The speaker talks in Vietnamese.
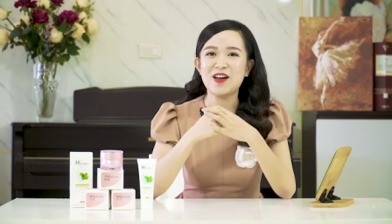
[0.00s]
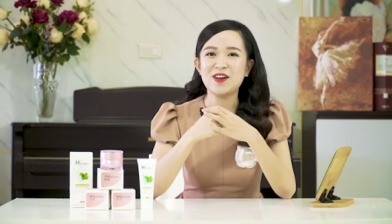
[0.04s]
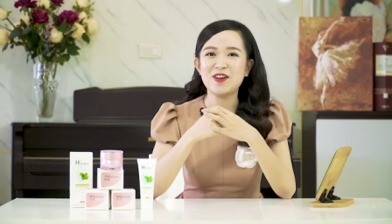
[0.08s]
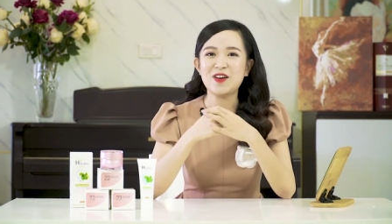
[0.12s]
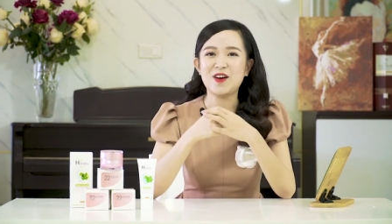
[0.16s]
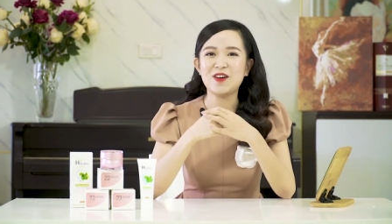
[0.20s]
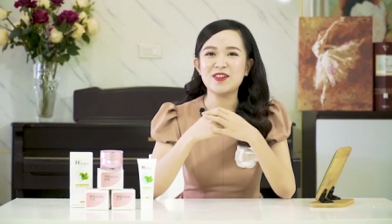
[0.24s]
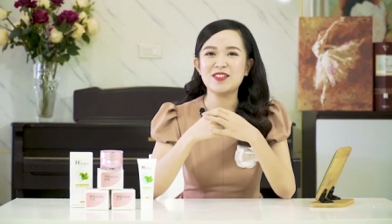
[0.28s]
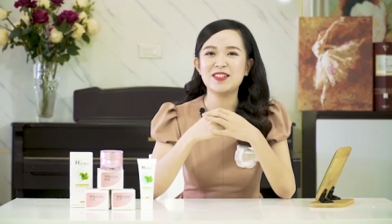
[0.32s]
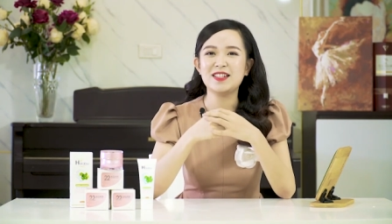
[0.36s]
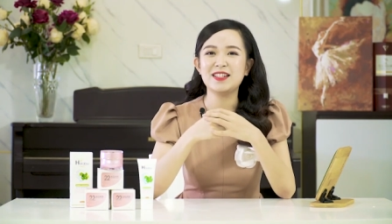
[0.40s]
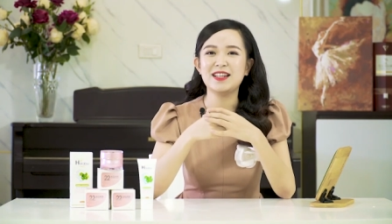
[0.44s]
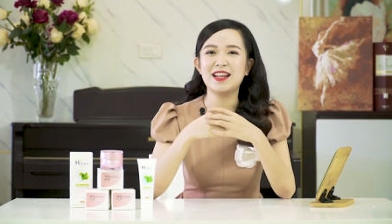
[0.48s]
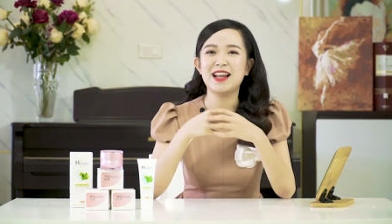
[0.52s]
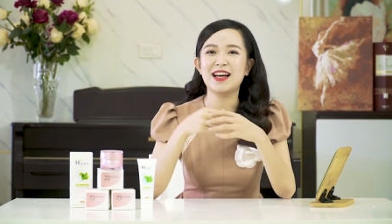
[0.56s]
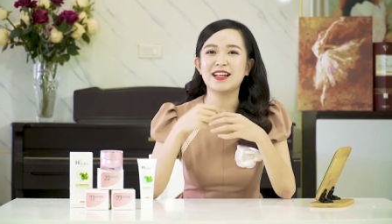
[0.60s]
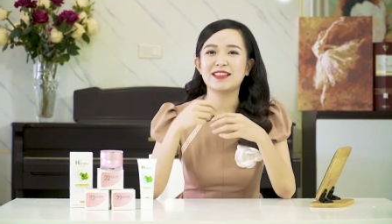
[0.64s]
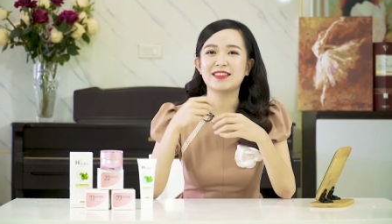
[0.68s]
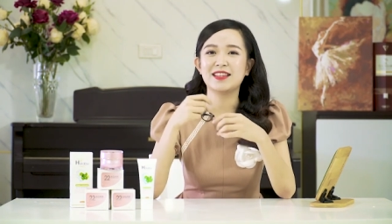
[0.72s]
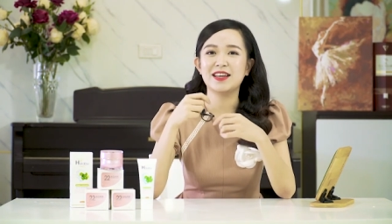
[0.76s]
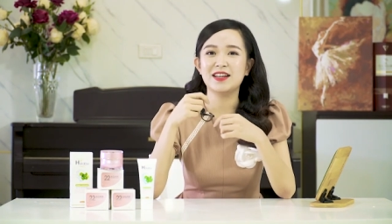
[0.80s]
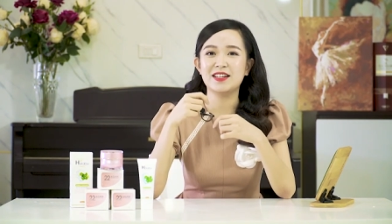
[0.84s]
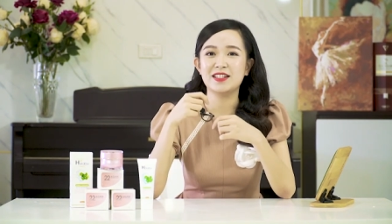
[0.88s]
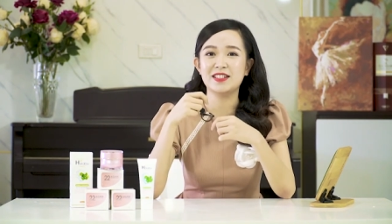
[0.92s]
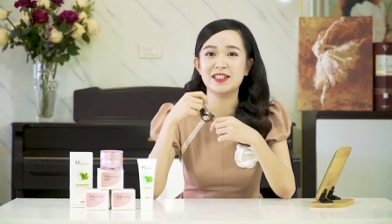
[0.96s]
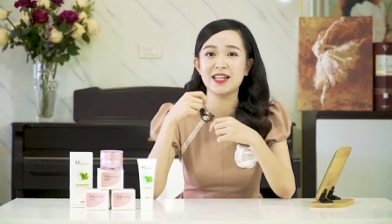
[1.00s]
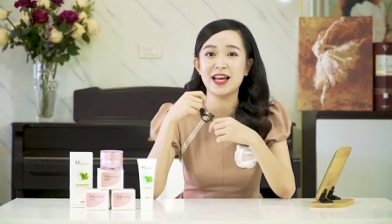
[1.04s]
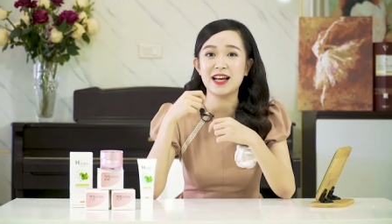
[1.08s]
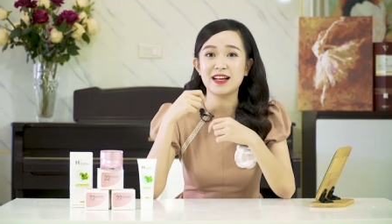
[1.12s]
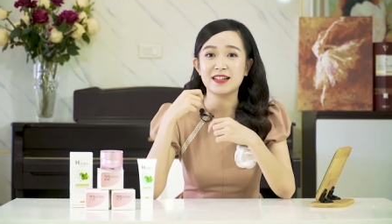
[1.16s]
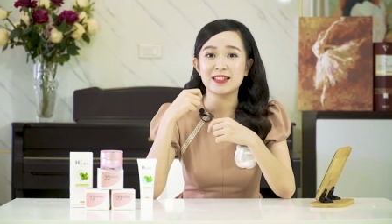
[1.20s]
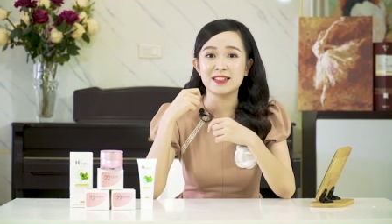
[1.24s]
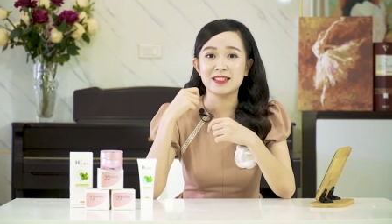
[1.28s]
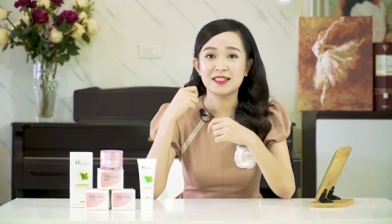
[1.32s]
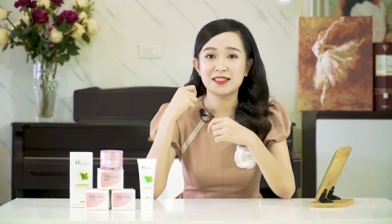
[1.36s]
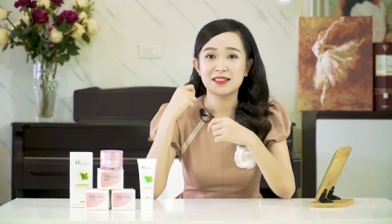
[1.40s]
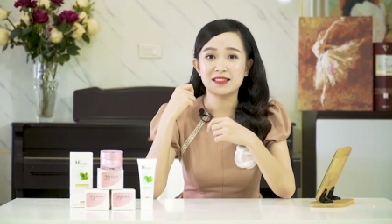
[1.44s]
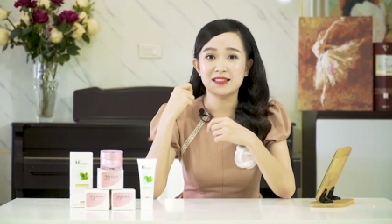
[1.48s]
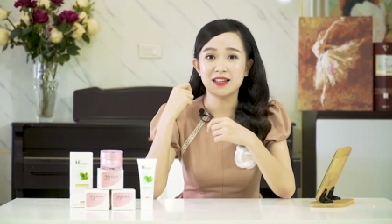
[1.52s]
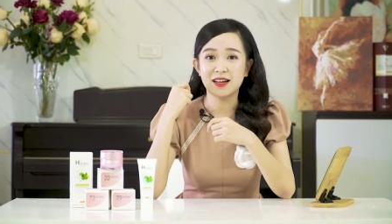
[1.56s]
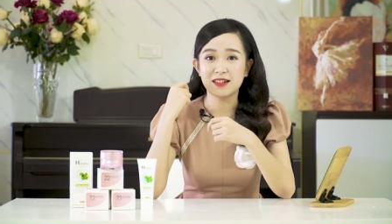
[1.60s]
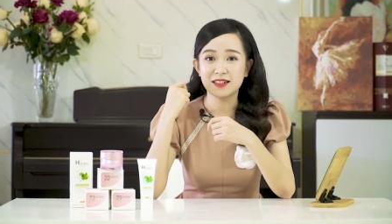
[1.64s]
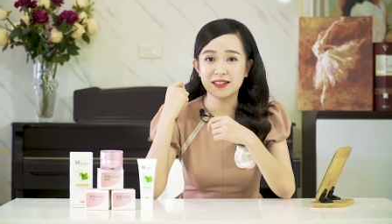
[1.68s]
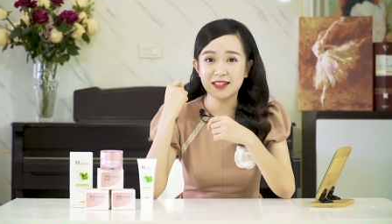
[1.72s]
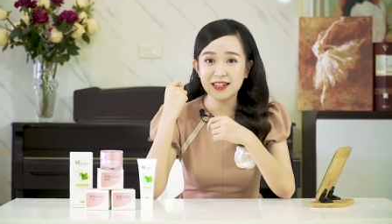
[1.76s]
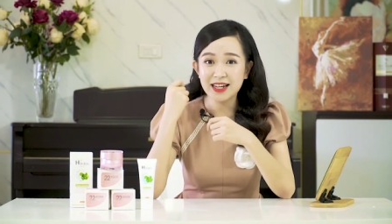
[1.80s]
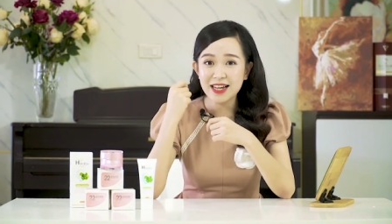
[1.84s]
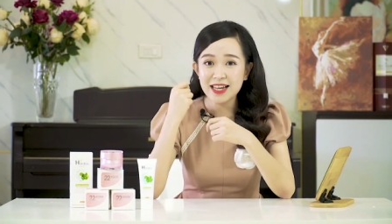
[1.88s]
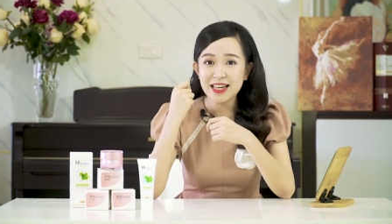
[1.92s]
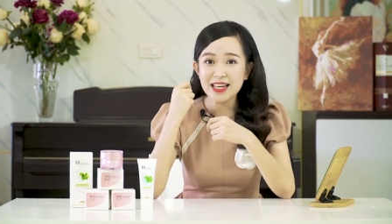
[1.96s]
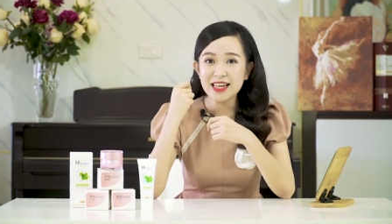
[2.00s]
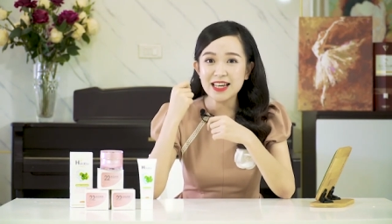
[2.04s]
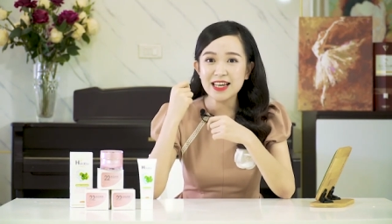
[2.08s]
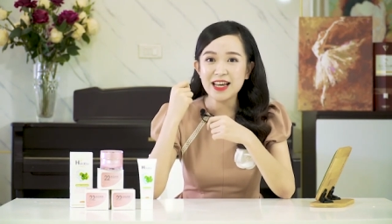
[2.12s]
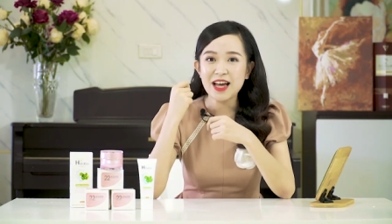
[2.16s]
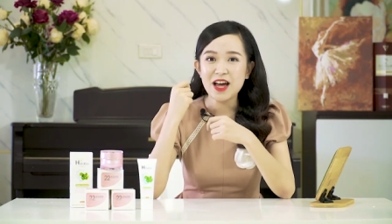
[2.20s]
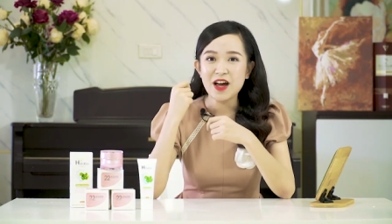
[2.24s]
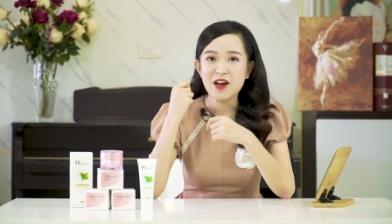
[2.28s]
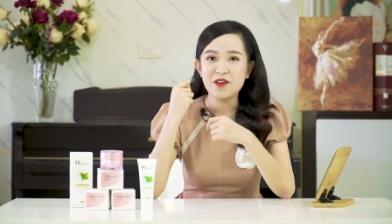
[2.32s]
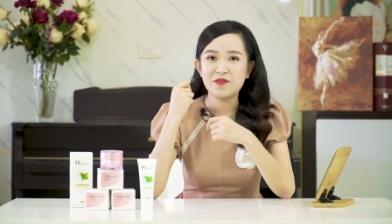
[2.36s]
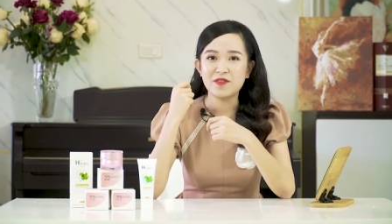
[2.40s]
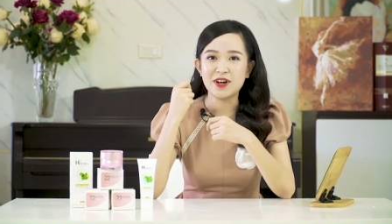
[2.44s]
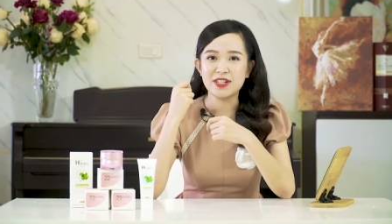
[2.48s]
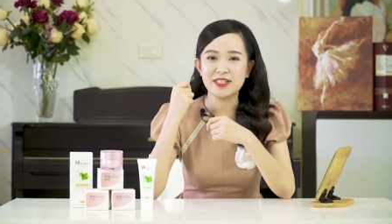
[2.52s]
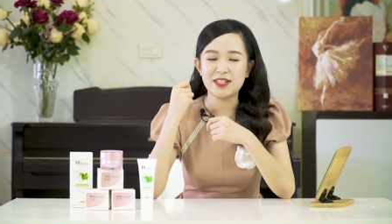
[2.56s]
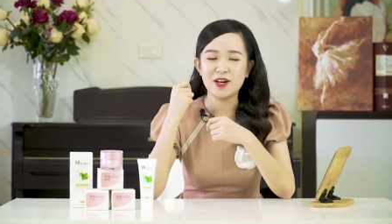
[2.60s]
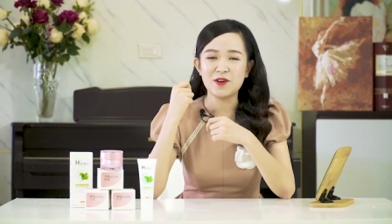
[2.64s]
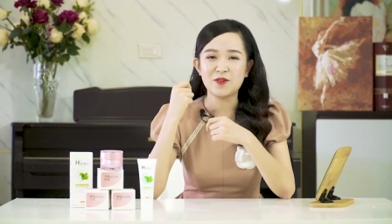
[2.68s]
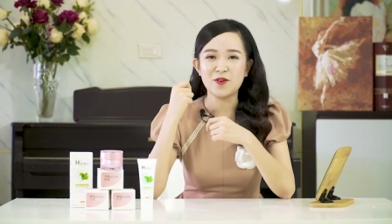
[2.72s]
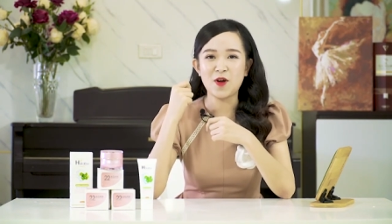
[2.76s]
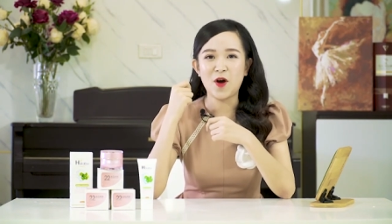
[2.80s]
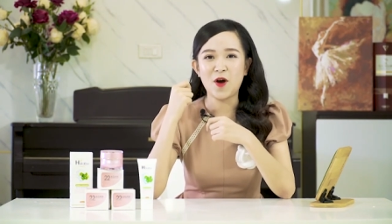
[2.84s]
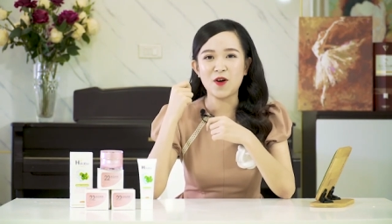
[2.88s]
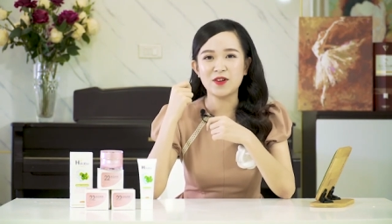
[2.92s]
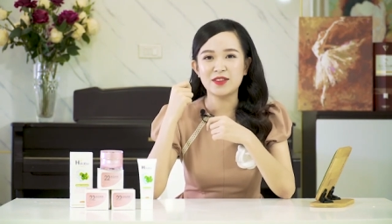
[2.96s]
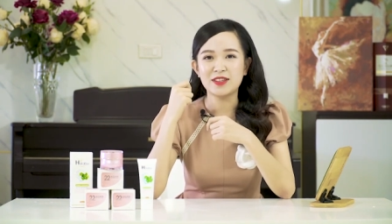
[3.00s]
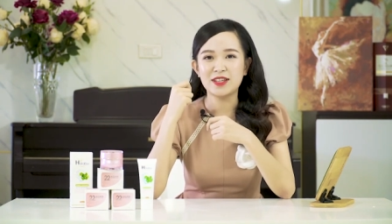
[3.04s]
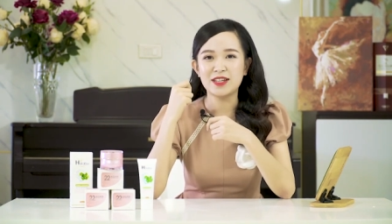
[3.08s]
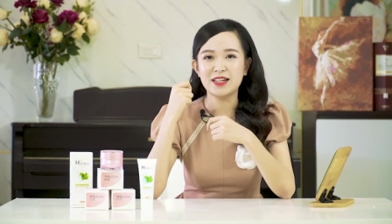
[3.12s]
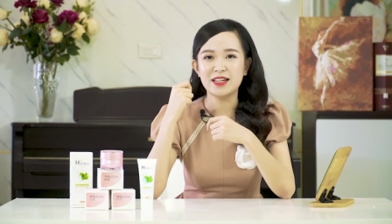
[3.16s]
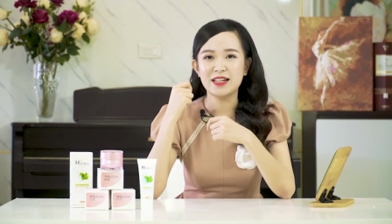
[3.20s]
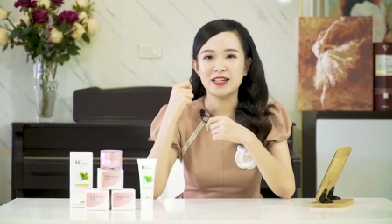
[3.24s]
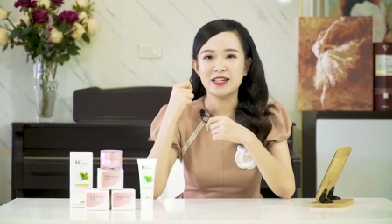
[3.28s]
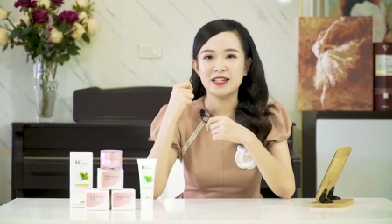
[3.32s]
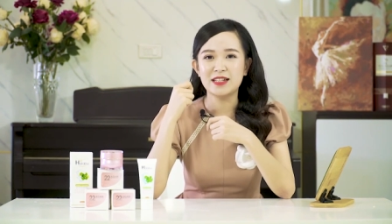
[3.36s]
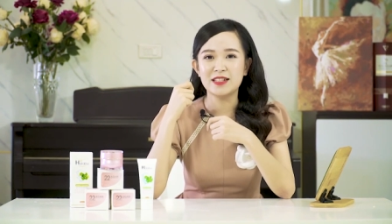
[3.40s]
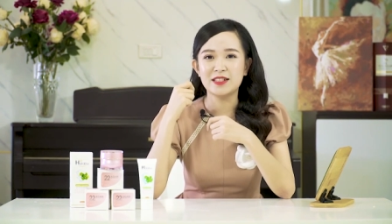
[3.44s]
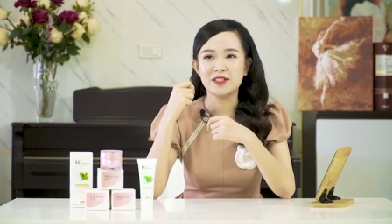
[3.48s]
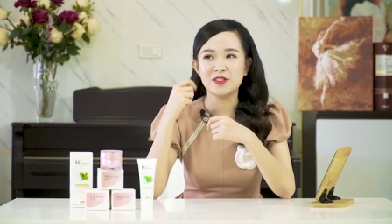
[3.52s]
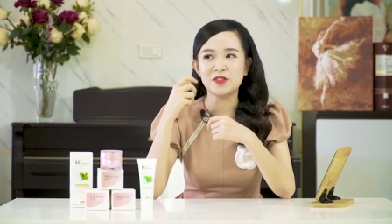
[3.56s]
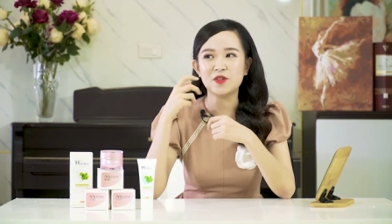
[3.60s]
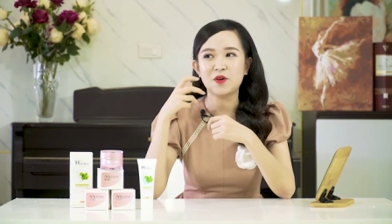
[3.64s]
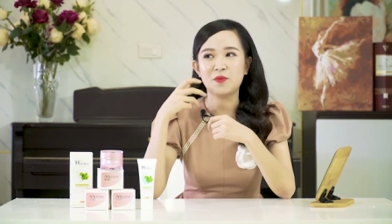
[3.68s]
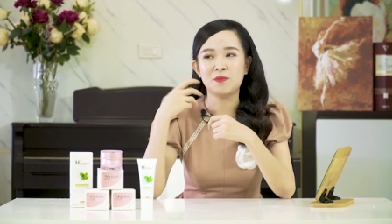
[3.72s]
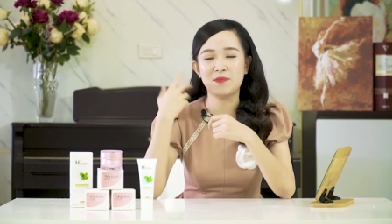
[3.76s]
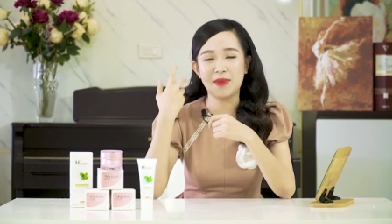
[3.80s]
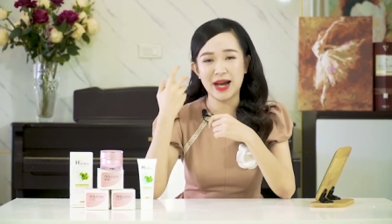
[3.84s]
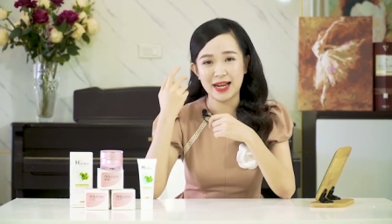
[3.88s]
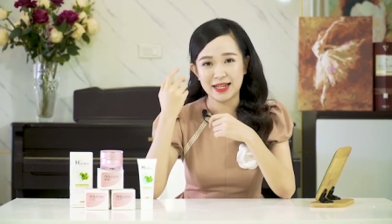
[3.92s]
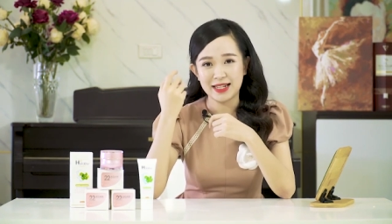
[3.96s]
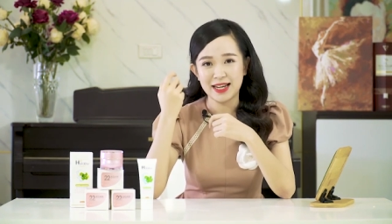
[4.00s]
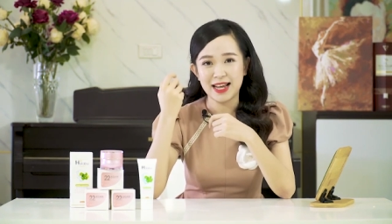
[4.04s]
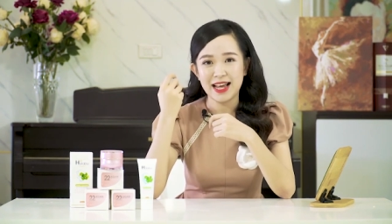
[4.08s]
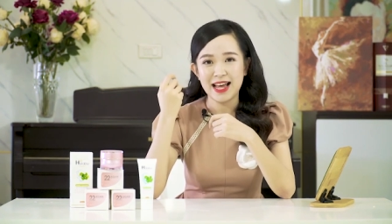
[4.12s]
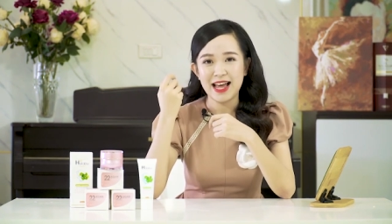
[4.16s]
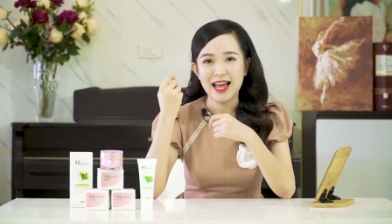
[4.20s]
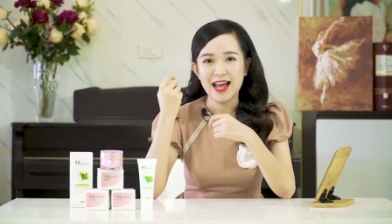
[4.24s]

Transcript: đó chính là tẩy trang thật kỹ và sau đó thì rửa mặt.